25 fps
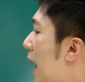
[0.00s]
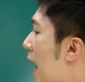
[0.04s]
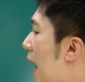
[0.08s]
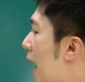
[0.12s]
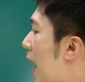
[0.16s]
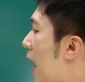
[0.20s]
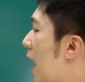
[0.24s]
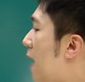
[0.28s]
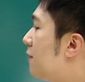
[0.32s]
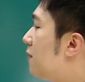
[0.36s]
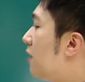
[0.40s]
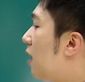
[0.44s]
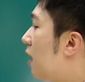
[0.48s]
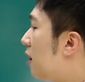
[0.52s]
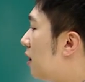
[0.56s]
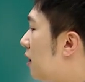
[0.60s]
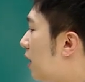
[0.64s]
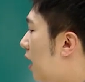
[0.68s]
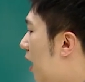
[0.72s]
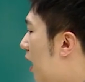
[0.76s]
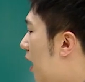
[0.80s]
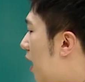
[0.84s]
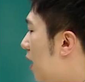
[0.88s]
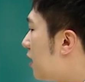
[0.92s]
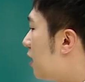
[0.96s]
have a
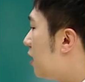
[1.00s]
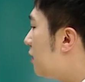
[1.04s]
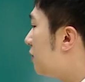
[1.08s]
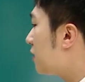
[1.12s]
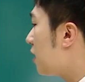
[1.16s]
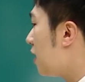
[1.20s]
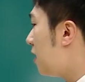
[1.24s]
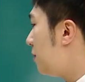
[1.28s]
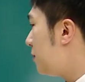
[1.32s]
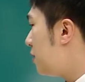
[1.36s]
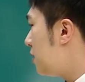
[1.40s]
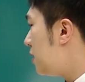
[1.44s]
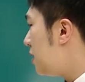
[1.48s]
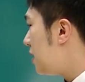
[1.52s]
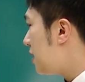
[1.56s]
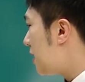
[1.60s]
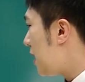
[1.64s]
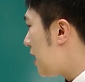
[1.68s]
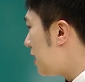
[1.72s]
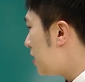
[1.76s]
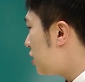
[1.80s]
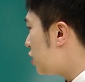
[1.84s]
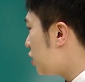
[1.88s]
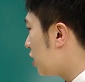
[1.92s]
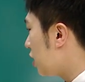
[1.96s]
lot of
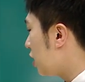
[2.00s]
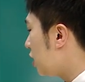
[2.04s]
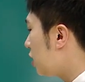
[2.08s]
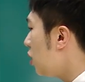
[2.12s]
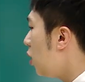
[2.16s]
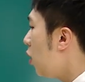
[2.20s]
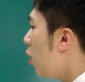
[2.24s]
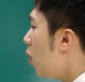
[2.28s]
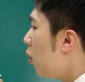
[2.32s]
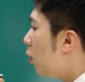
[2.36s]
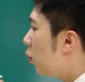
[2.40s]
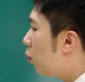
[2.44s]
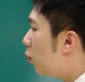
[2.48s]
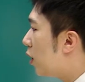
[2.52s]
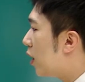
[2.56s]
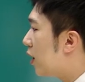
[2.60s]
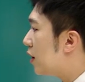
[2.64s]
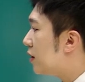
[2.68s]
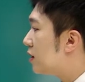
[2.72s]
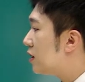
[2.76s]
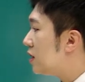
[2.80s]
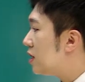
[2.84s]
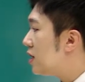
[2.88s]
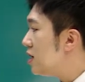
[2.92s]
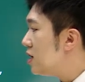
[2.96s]
communication
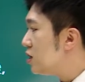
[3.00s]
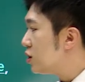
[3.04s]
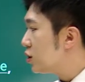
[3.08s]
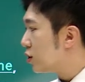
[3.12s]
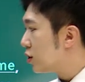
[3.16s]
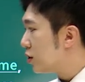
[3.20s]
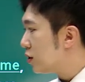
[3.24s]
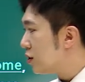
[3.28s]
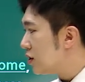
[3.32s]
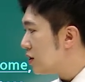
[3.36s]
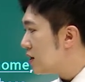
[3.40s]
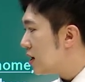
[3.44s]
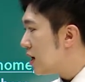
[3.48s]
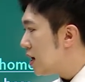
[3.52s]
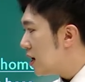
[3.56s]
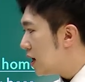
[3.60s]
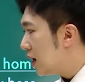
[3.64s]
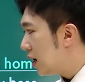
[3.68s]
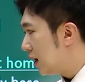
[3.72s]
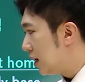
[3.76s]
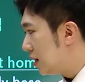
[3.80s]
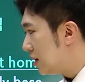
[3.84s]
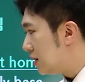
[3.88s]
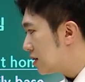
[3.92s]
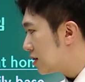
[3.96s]
with teachers
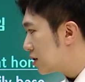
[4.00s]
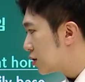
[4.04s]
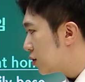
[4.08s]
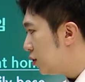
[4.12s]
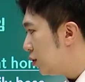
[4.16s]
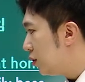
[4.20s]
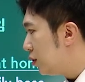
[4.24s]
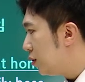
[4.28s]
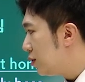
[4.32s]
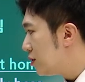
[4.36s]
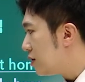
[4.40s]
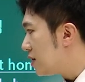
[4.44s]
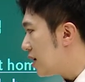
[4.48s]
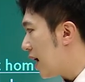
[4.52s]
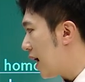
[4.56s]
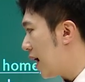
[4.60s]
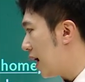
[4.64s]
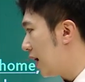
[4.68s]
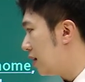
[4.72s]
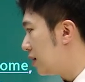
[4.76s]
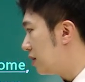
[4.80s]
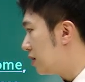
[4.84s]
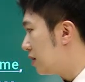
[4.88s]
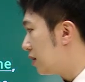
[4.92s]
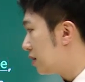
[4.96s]
in schools
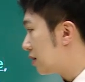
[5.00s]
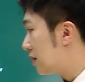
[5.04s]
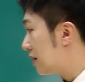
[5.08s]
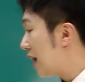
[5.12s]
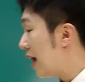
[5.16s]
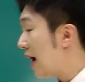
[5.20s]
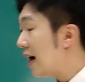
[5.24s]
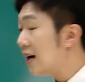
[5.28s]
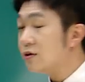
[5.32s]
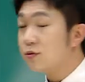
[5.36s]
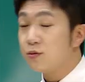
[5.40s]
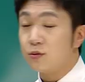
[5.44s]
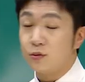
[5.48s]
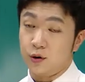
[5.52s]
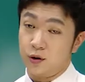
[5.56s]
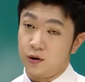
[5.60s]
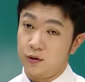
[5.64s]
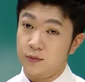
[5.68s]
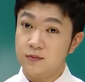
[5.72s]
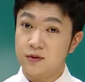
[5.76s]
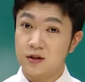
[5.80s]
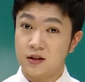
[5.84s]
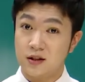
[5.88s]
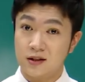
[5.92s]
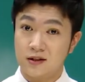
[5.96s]
and the
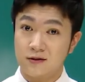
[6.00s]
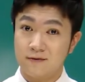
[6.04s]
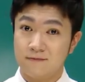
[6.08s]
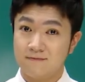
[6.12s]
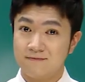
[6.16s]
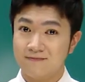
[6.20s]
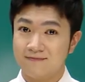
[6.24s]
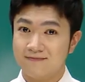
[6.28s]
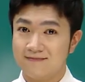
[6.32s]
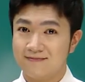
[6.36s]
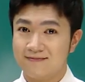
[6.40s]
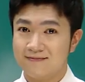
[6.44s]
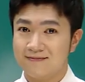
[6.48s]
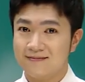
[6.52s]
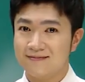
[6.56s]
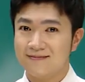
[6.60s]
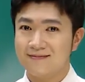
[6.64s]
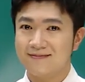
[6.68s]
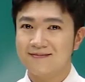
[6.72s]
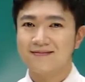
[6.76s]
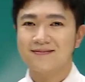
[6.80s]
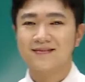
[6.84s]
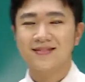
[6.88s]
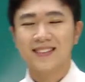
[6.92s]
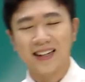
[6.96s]
classrooms.
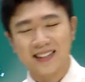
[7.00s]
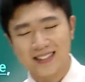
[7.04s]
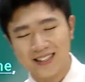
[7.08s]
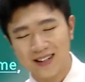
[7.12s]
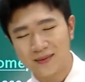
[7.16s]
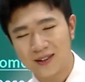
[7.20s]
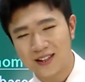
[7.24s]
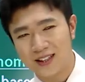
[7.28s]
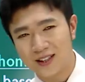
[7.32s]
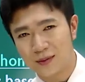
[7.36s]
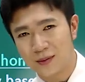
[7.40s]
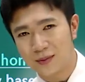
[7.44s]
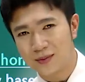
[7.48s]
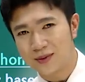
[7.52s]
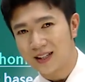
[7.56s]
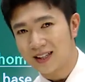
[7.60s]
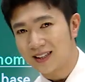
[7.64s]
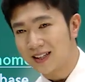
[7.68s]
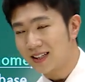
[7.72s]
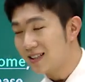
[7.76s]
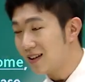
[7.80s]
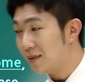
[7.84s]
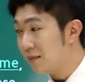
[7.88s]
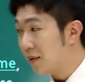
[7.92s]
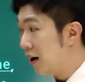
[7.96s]
같이 한번 읽어봅시다.
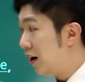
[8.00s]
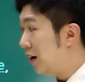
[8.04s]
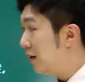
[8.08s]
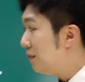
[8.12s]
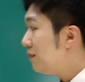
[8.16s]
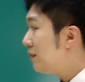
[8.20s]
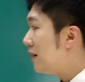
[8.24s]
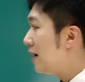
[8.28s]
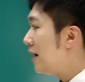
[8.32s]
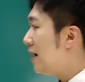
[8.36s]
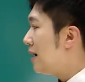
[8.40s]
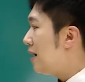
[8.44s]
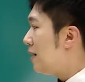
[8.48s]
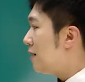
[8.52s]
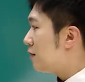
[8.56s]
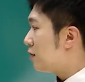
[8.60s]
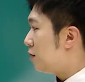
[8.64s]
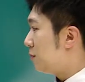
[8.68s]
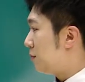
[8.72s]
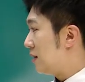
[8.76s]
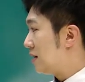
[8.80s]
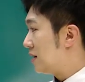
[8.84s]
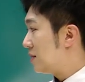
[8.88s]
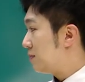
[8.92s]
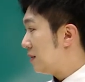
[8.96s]
다시 한번.
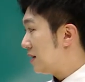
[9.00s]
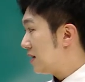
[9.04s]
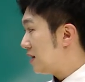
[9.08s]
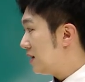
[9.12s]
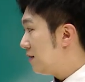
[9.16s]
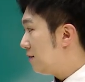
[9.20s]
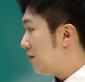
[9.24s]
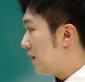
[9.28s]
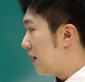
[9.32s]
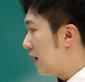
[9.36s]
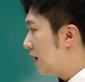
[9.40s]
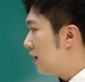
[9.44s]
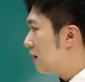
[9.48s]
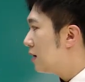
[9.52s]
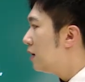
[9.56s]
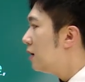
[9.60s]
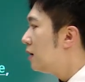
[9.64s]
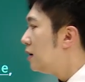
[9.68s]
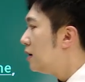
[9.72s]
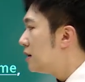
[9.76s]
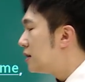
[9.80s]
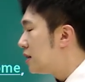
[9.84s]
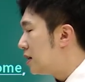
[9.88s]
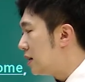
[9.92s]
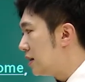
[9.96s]
To be specific,
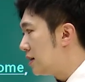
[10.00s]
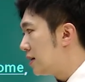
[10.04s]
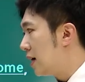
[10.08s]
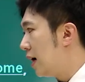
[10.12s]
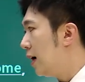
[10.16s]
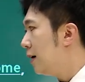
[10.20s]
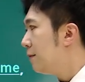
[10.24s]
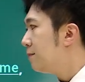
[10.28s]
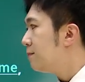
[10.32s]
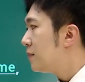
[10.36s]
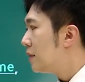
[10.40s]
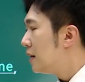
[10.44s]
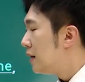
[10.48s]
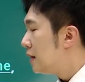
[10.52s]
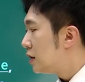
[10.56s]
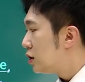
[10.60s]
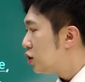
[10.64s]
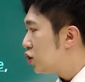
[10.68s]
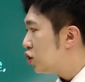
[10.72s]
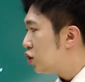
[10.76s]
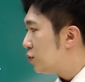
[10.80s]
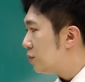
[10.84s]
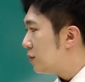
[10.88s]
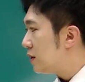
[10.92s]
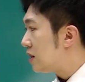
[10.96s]
시작.
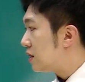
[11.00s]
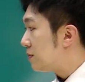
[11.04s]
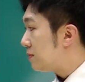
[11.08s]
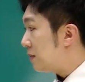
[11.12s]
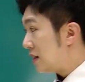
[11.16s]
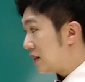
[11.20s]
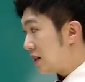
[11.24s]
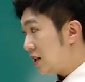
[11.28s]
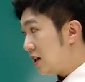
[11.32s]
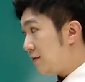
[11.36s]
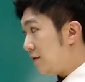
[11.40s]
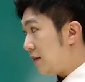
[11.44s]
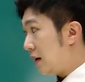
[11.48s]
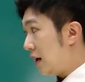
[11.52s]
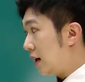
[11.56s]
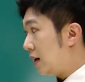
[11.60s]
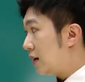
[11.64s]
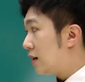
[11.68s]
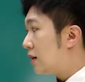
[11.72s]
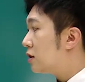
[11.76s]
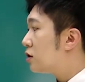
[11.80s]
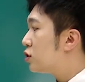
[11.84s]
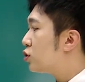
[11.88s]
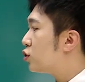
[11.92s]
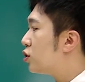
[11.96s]
To be
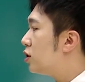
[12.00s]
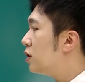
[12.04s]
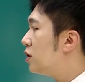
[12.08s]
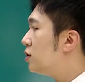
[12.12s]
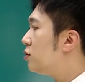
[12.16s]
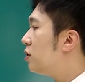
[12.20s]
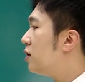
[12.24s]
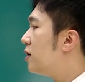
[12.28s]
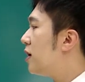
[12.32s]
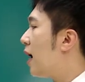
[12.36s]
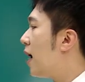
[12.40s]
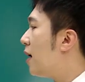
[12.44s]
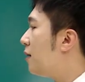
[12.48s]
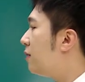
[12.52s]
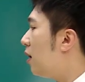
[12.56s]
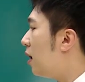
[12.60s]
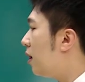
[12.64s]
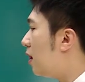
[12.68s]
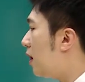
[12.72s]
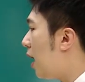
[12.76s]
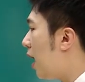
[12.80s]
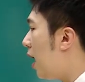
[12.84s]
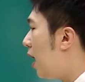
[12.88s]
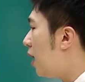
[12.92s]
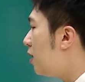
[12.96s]
specific, children have a
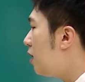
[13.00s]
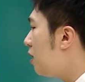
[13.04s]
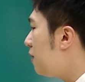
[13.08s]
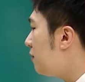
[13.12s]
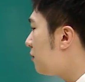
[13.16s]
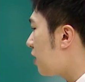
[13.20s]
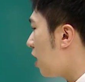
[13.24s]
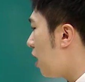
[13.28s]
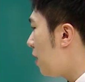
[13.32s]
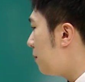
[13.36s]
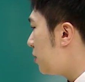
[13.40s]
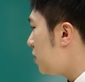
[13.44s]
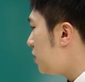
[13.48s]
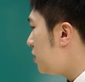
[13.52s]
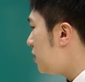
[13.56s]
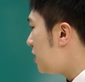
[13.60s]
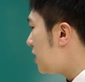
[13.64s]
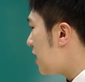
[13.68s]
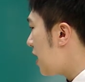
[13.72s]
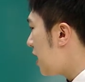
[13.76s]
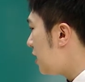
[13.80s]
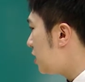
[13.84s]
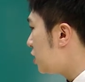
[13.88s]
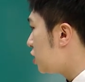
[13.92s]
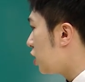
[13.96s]
lot of
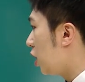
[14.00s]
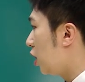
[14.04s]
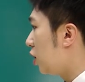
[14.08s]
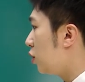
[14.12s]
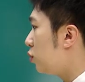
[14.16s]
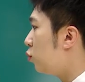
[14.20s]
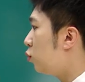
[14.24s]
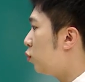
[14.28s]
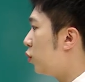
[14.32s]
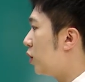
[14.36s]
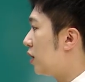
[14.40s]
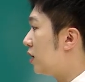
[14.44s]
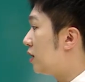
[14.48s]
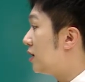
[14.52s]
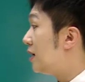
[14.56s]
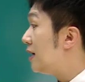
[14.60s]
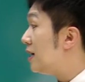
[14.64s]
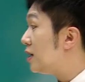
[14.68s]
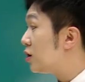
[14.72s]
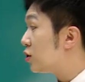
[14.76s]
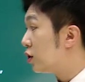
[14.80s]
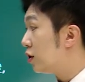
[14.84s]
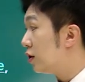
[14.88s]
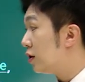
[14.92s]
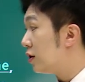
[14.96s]
communication with
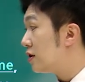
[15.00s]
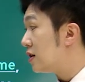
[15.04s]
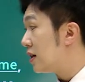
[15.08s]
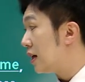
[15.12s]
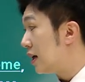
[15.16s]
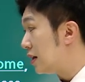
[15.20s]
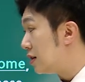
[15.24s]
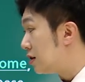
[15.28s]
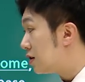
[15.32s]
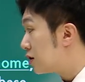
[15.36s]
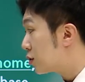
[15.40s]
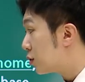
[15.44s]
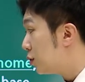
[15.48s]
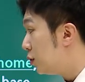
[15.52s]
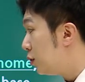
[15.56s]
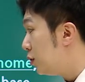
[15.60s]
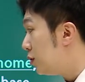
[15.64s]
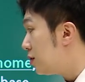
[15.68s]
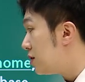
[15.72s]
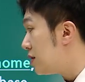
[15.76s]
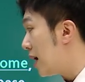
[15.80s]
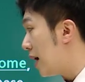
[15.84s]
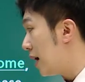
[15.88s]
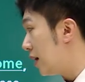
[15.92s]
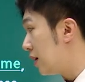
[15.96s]
teachers in
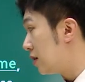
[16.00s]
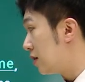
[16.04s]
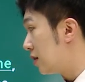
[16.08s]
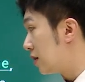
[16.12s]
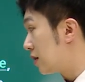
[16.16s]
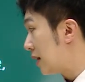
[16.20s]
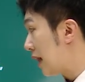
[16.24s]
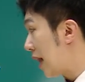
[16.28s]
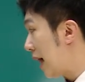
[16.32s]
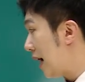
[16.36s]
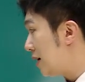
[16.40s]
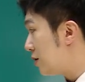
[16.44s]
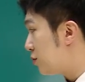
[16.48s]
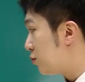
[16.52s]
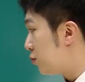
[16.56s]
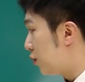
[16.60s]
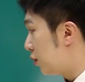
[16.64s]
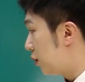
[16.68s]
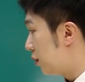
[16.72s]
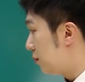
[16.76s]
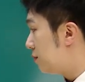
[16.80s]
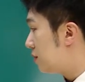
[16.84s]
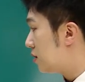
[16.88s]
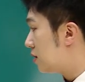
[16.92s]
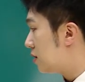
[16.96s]
schools and the
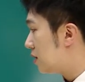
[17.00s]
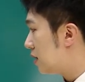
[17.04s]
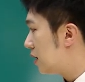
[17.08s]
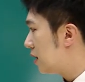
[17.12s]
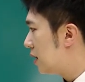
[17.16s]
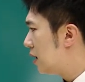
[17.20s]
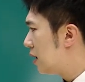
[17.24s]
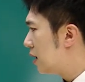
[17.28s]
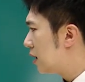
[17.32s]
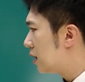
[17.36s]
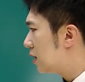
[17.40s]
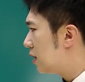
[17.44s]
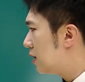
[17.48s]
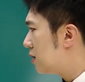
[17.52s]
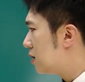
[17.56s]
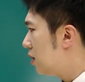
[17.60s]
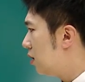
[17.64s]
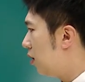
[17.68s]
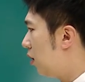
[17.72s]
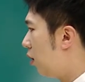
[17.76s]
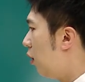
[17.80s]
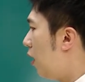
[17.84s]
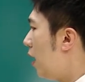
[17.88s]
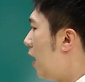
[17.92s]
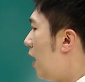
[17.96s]
classrooms.
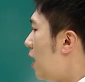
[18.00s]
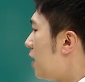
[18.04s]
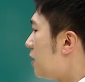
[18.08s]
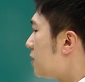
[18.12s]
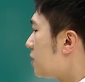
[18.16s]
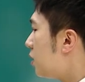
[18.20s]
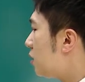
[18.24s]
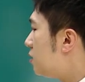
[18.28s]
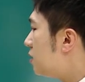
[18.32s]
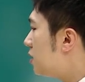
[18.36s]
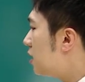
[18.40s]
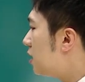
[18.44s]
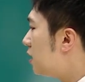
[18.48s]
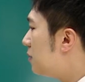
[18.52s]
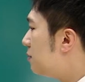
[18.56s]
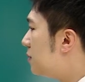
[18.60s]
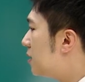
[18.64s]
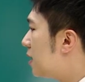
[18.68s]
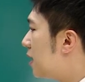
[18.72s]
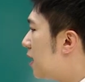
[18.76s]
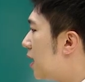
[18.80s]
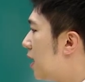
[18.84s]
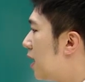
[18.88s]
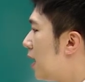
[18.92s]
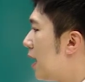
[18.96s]
그래서
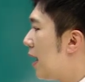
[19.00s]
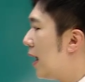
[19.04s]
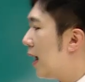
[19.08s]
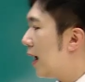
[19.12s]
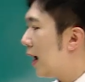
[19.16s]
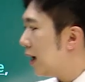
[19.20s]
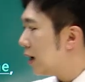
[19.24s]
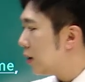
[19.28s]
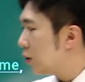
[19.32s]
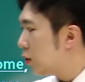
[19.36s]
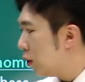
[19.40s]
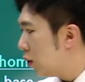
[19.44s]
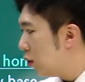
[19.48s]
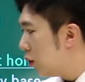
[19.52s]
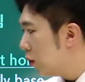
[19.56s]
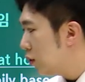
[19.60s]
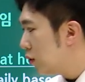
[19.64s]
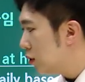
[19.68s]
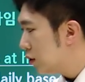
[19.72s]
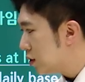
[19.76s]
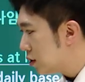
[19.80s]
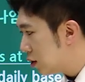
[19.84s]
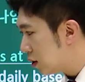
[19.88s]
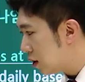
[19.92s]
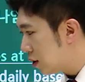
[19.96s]
선생님들의 행동,
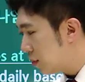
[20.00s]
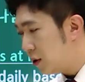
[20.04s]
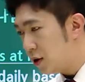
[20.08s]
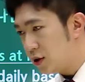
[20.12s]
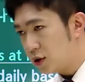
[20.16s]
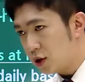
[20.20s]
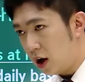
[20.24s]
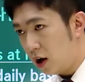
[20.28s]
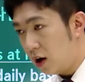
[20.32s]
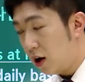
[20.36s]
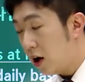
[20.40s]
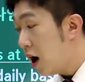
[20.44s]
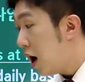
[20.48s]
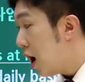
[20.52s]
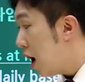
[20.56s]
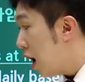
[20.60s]
여기 보이죠?